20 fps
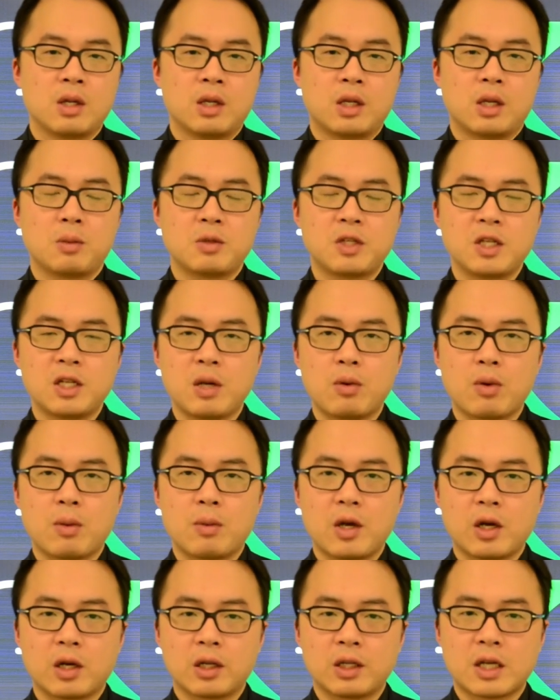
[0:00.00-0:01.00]
那么今天我
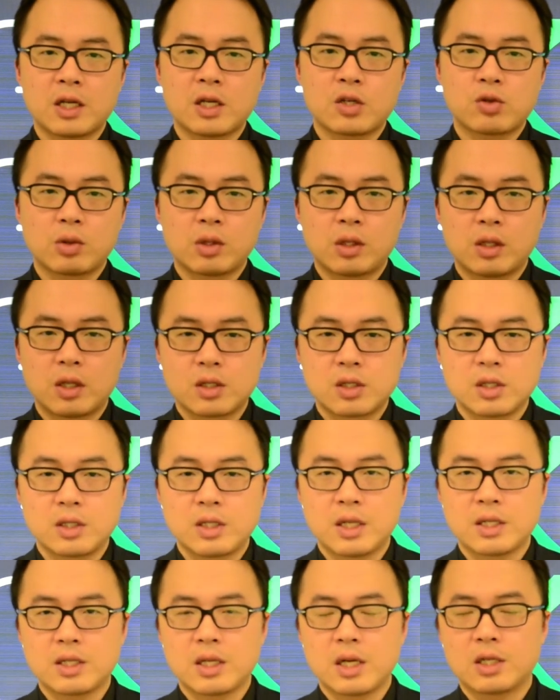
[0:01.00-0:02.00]
们要跟大家说的呢，是
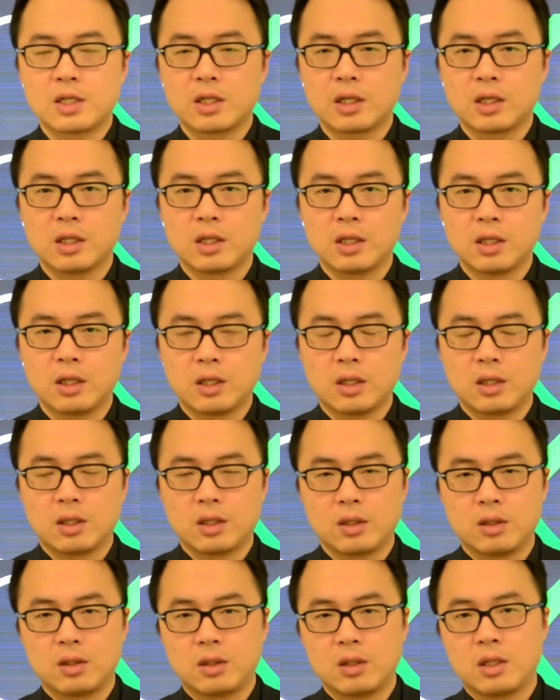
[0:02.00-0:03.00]
现在这
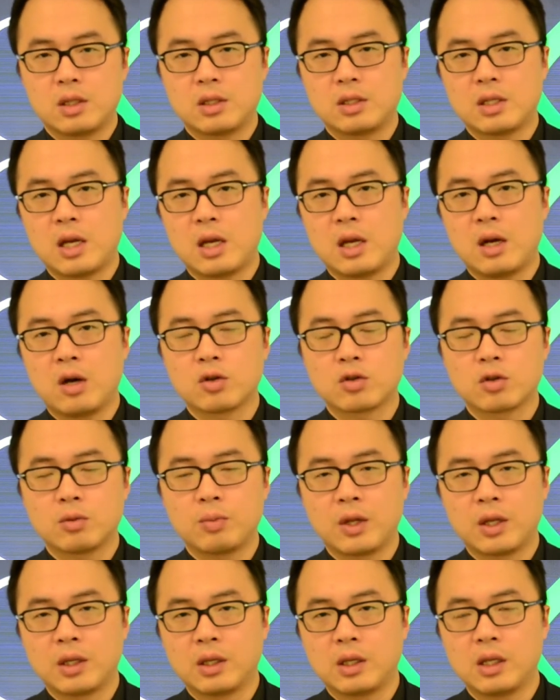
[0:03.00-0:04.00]
个在澳洲
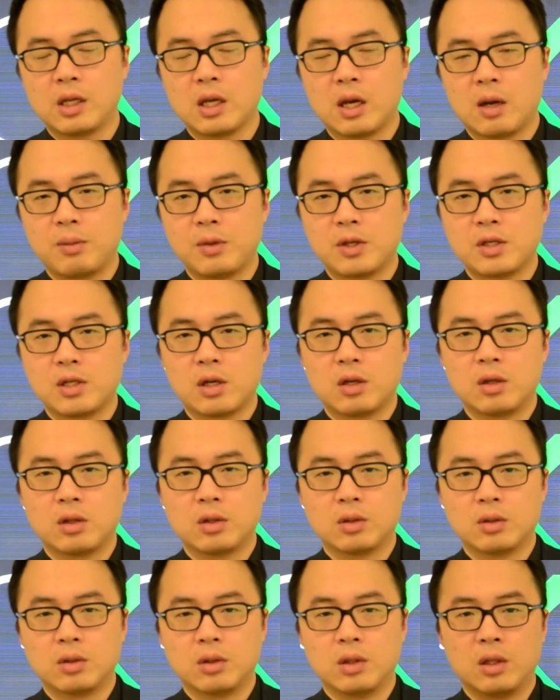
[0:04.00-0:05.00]
本地啊，比
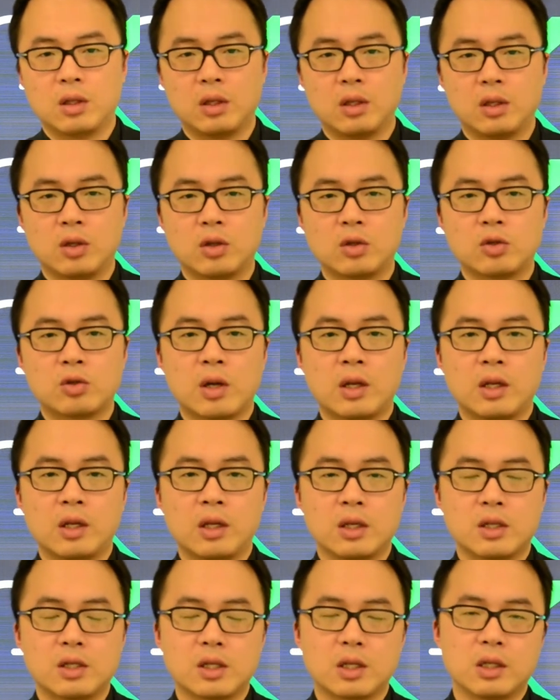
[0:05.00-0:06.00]
较呃流传
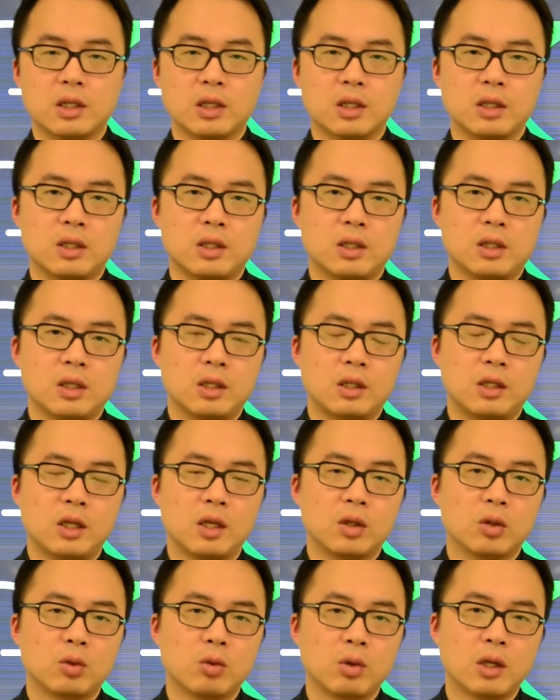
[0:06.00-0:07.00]
的这个
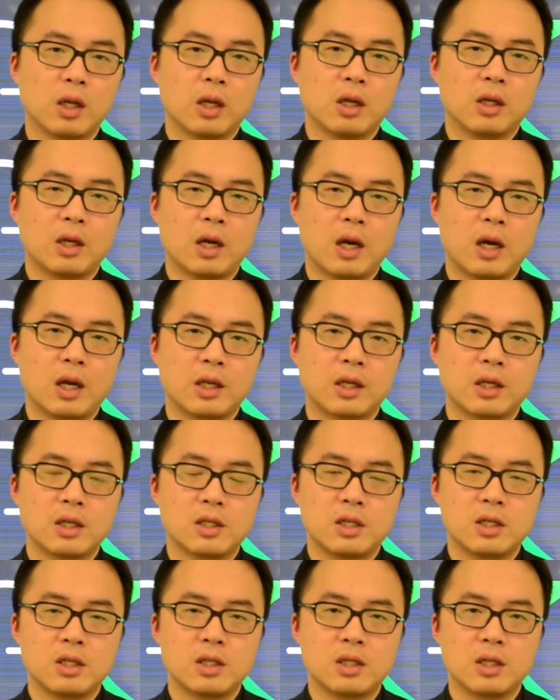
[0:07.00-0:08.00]
挺多的啊一个
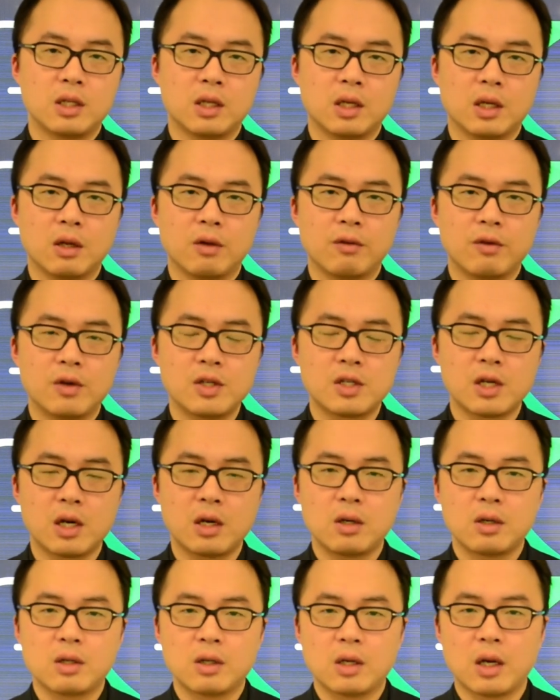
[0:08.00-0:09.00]
经济的文
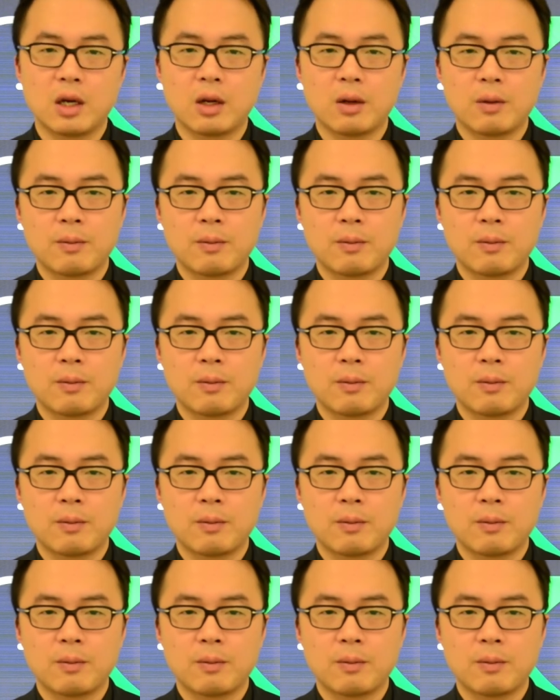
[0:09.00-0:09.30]
章啊，